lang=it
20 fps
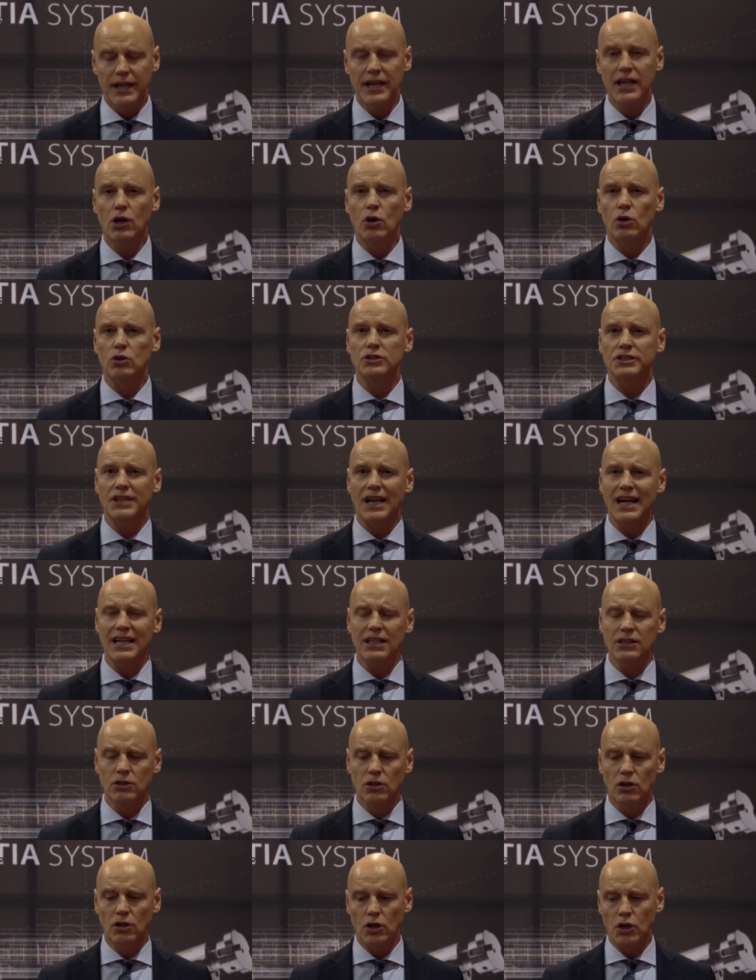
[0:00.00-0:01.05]

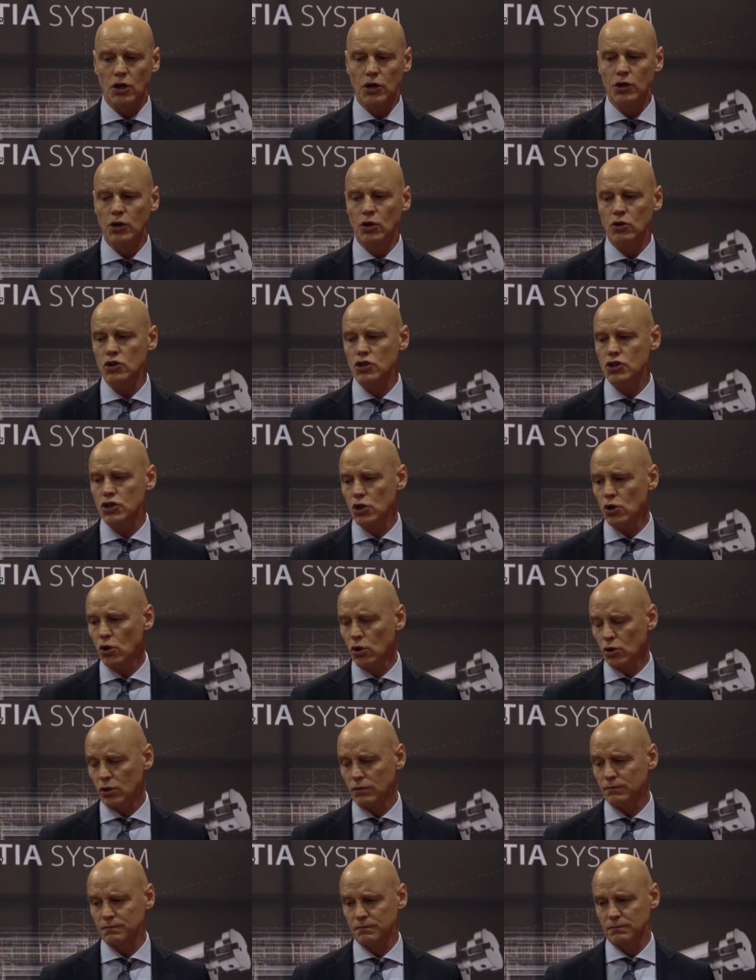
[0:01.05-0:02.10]
incontrando non
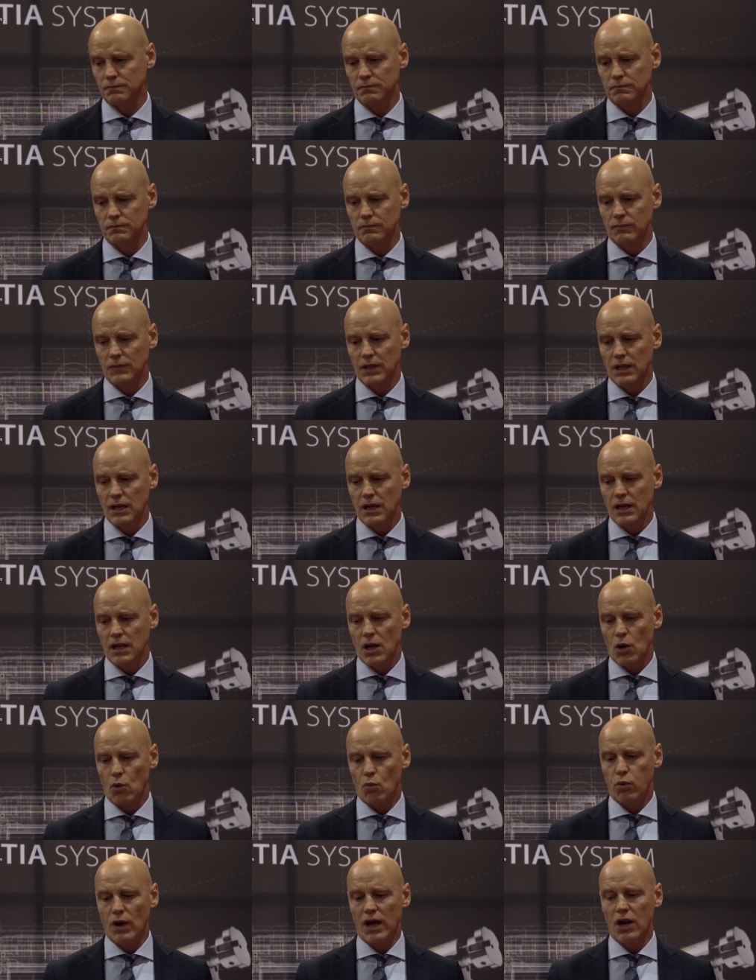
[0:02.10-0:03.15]
solo
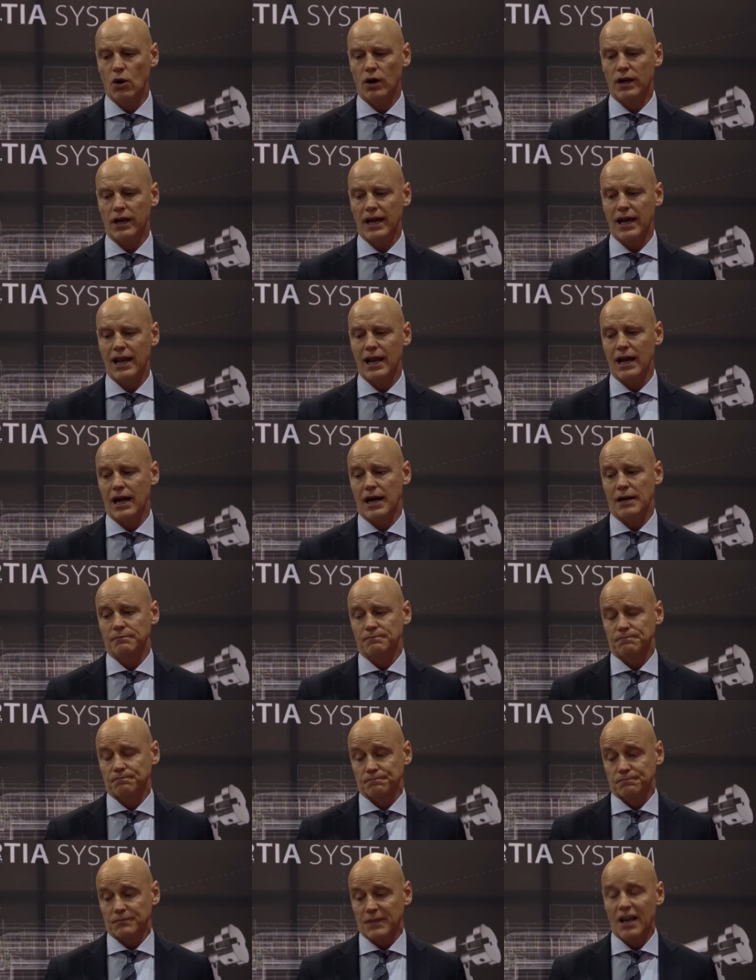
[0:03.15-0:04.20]
quello che è la,
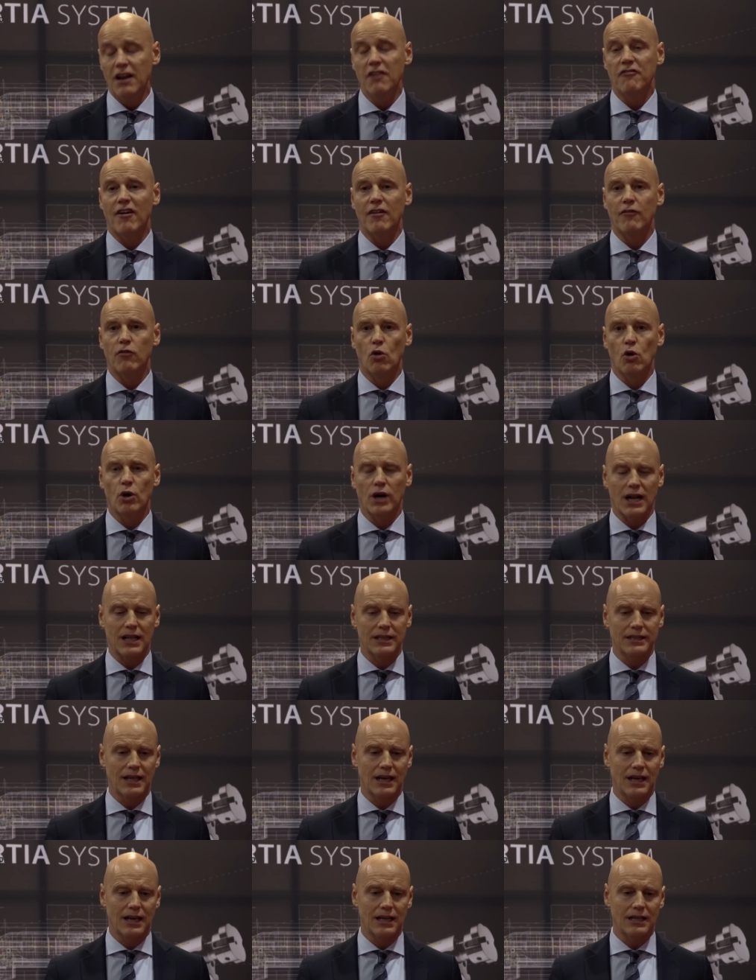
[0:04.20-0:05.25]
il favore
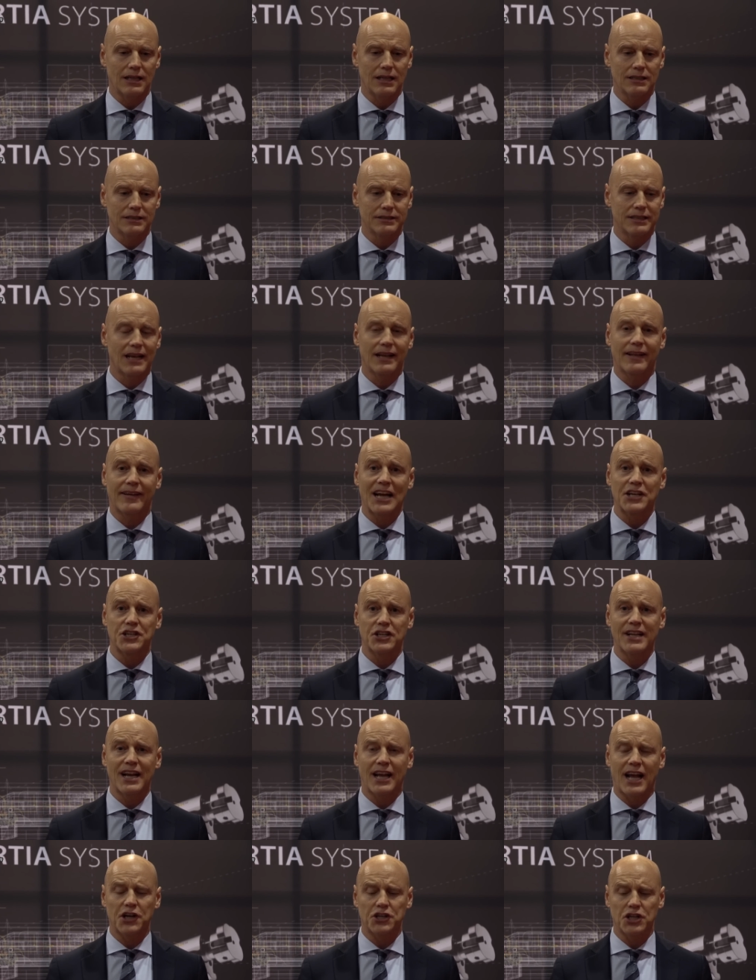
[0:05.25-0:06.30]
del, del,
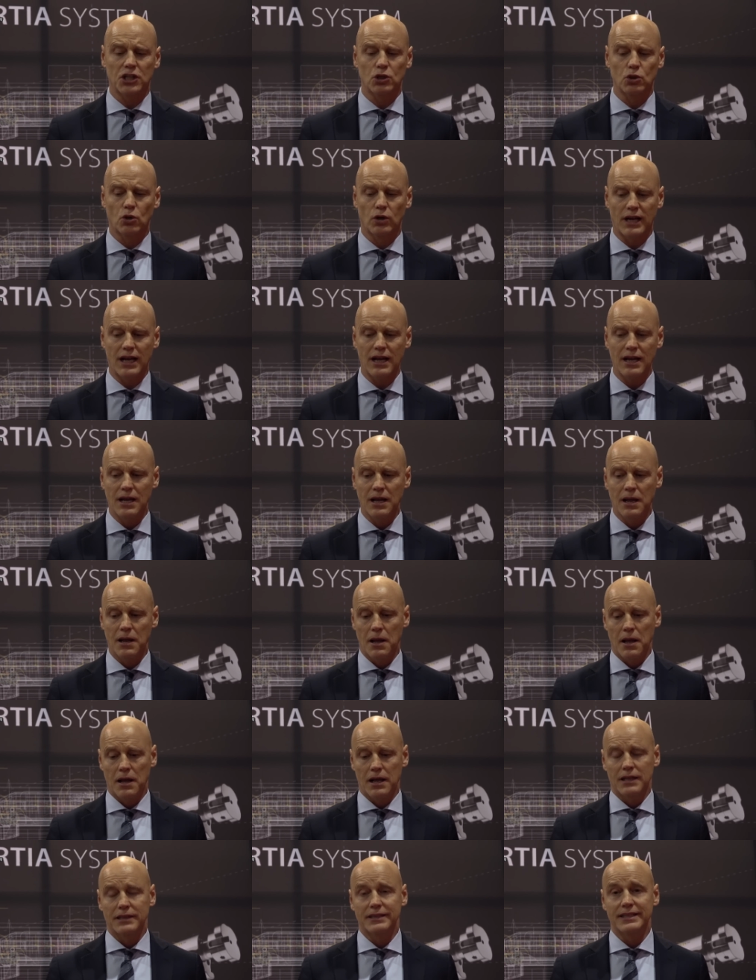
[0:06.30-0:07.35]
del cacciatore,
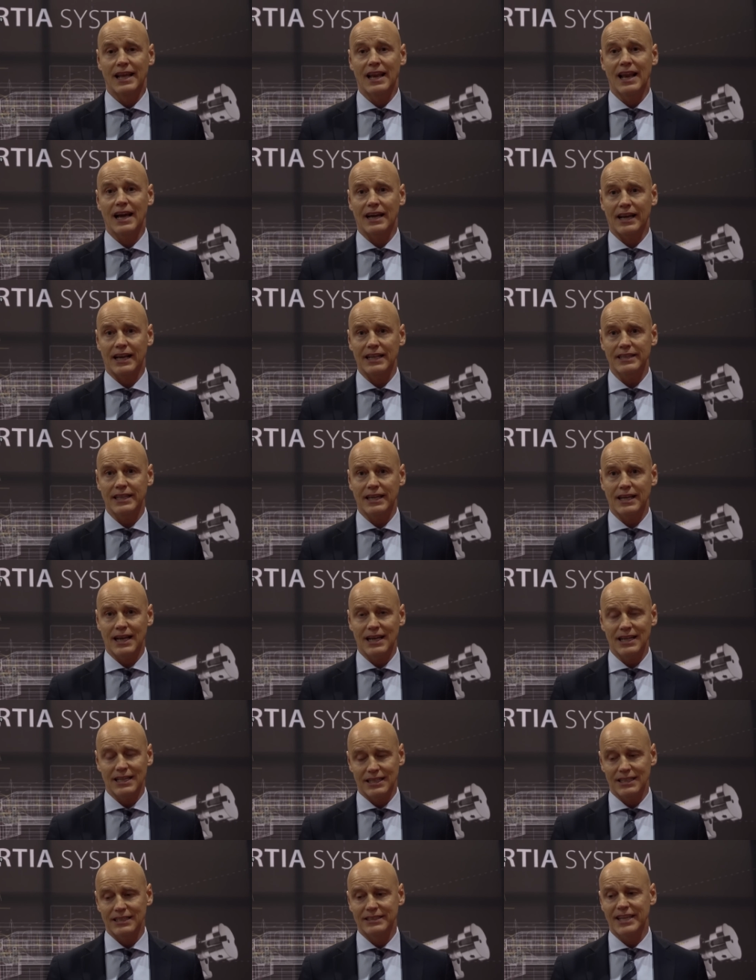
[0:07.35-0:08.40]
della
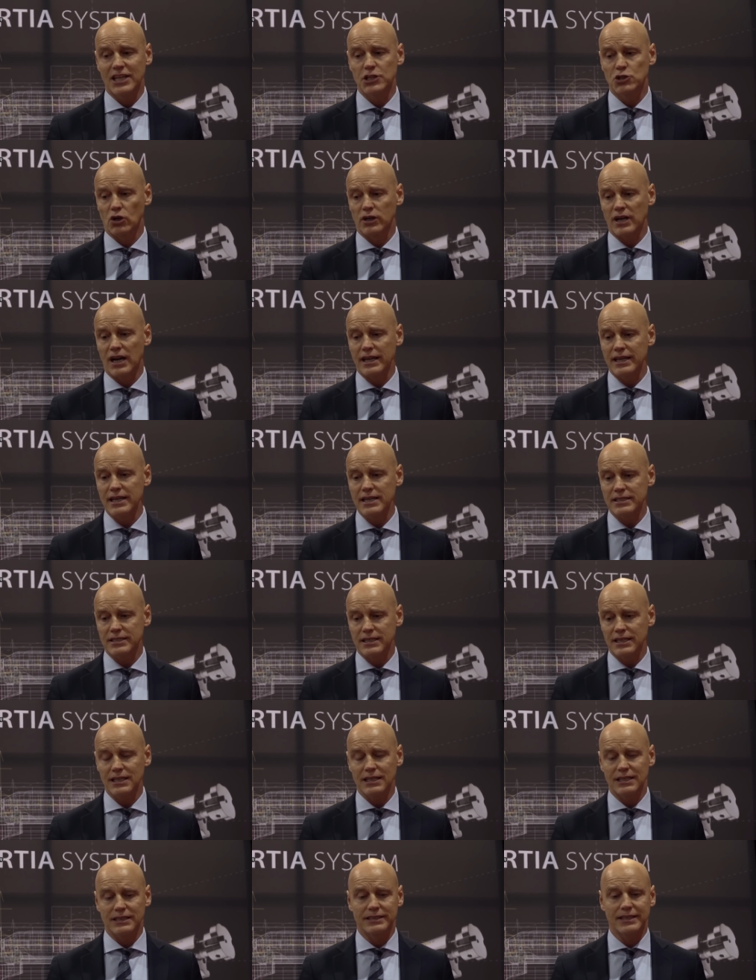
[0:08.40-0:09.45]
critica, dei
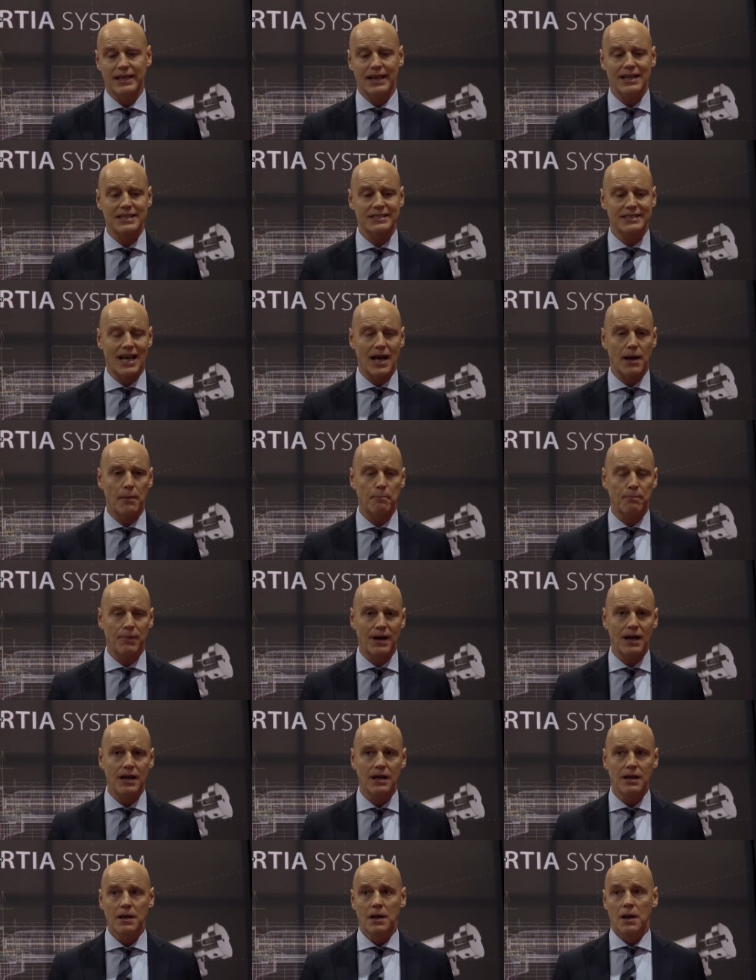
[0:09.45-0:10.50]
giornalisti, della stampa,